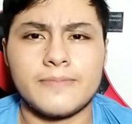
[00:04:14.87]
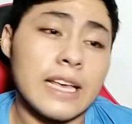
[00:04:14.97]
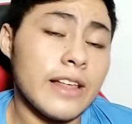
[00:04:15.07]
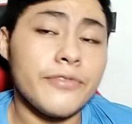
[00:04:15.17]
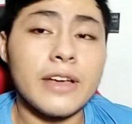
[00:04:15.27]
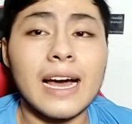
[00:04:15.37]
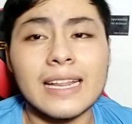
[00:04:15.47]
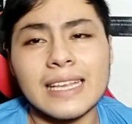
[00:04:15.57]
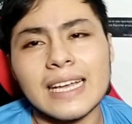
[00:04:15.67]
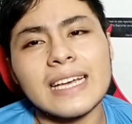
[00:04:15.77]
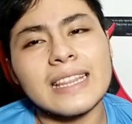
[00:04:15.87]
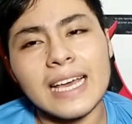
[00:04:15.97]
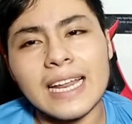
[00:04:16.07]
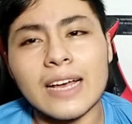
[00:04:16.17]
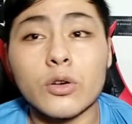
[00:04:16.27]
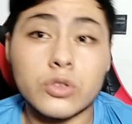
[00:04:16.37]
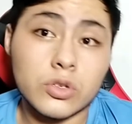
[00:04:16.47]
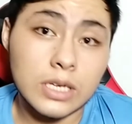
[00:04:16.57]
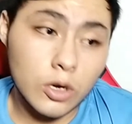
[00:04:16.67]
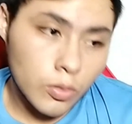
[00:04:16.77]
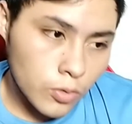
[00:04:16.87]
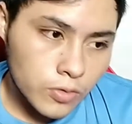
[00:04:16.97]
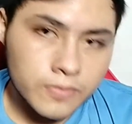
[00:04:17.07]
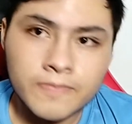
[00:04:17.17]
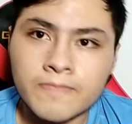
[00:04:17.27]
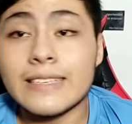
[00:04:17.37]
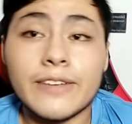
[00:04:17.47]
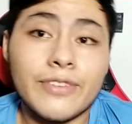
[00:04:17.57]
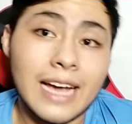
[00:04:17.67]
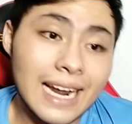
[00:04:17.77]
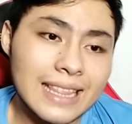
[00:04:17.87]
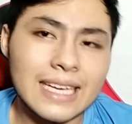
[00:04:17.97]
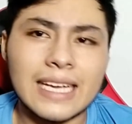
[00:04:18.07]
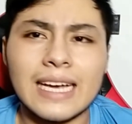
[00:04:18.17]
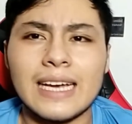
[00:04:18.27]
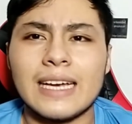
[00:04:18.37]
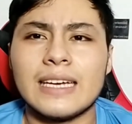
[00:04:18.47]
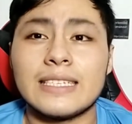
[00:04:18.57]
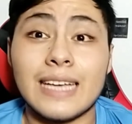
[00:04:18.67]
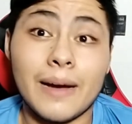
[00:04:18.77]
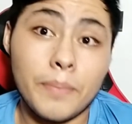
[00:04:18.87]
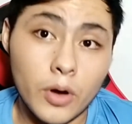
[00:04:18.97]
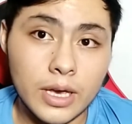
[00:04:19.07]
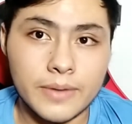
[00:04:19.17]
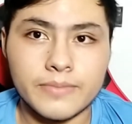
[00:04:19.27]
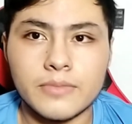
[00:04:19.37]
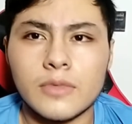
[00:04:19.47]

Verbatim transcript: debes de fijarte que tienen gustos en común, debes de fijarte que se apoyan,